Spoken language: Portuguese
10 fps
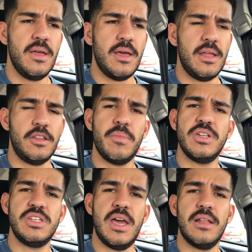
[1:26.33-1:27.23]
é, ter uma
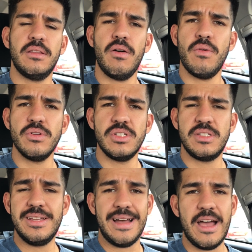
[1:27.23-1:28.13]
dieta onde
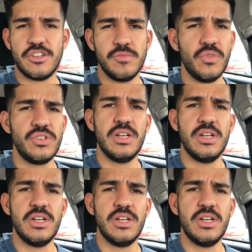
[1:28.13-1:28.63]
se encaixe no meu